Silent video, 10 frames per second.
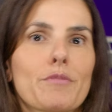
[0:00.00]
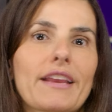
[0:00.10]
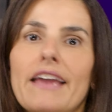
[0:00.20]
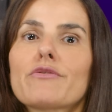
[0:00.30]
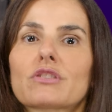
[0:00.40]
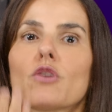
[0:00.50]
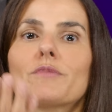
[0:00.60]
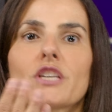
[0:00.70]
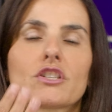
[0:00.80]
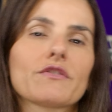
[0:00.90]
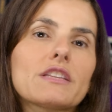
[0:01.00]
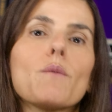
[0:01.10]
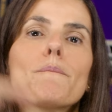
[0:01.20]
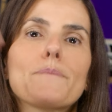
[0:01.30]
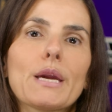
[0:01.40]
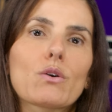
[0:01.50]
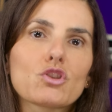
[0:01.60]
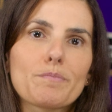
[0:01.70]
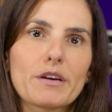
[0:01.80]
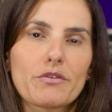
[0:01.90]
porque aí você objetiva é ter um pico
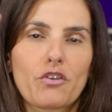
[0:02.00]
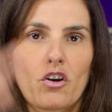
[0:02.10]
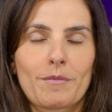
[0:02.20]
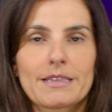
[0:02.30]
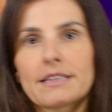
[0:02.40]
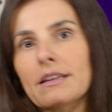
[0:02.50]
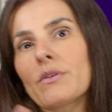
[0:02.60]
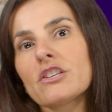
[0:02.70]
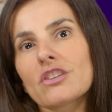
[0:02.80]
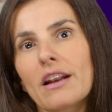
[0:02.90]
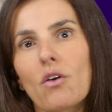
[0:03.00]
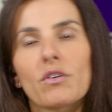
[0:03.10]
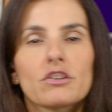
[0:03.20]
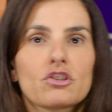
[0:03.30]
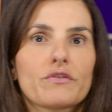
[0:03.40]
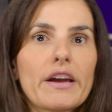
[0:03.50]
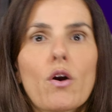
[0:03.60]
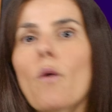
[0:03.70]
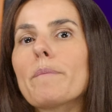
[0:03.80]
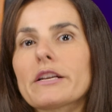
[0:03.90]
de performance. Então, em geral, quando a gente vai
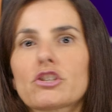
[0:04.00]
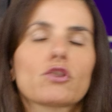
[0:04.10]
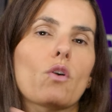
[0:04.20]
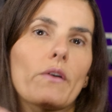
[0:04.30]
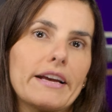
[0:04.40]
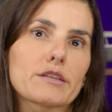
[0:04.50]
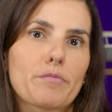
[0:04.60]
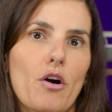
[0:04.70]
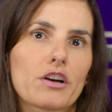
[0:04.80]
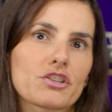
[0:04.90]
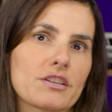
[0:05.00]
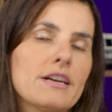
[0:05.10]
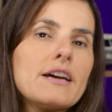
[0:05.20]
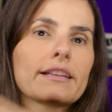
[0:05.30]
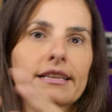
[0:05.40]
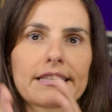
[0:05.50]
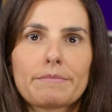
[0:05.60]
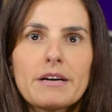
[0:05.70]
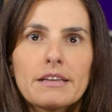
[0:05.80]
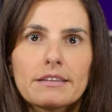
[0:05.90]
competir qualquer esporte, na
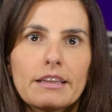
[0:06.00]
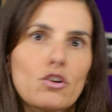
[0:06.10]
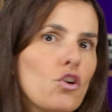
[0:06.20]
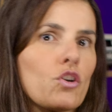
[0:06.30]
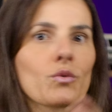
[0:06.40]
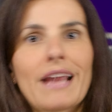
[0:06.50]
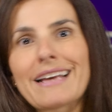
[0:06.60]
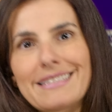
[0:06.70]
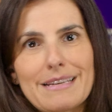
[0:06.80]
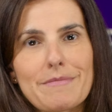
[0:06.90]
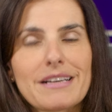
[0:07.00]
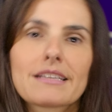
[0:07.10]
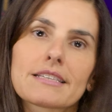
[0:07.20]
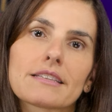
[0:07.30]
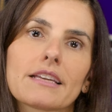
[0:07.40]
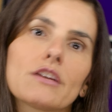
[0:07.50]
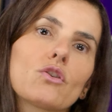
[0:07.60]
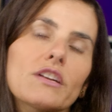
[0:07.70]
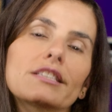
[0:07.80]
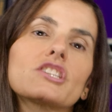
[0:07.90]
semana anterior ou nas semanas
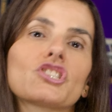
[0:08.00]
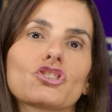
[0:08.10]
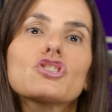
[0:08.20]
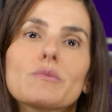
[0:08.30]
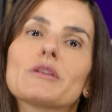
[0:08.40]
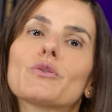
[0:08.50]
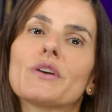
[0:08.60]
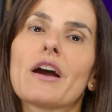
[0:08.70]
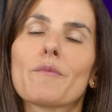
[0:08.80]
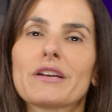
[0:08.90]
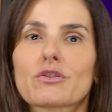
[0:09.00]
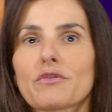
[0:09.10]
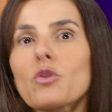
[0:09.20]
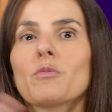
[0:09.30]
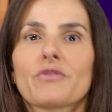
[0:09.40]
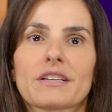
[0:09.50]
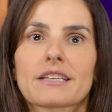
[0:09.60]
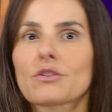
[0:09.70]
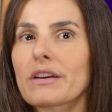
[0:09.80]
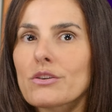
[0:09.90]
anteriores, a gente diminui realmente o volume,
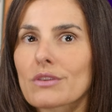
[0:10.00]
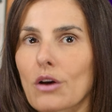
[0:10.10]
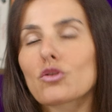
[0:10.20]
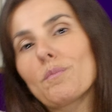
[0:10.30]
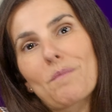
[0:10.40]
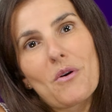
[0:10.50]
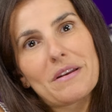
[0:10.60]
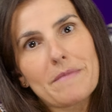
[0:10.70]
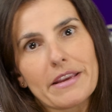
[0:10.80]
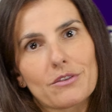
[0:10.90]
fazendo aí o tal do polimento.